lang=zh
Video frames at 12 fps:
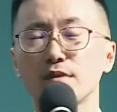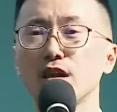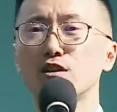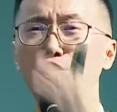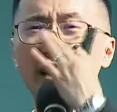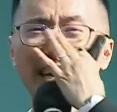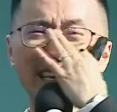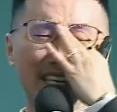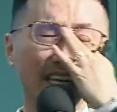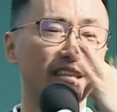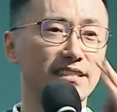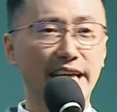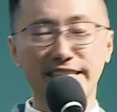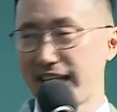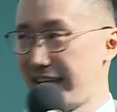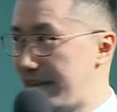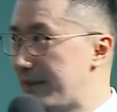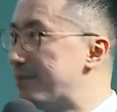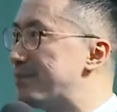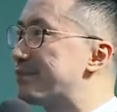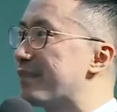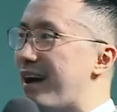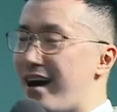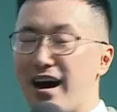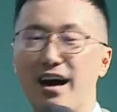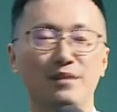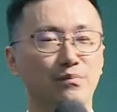所以在这里啊，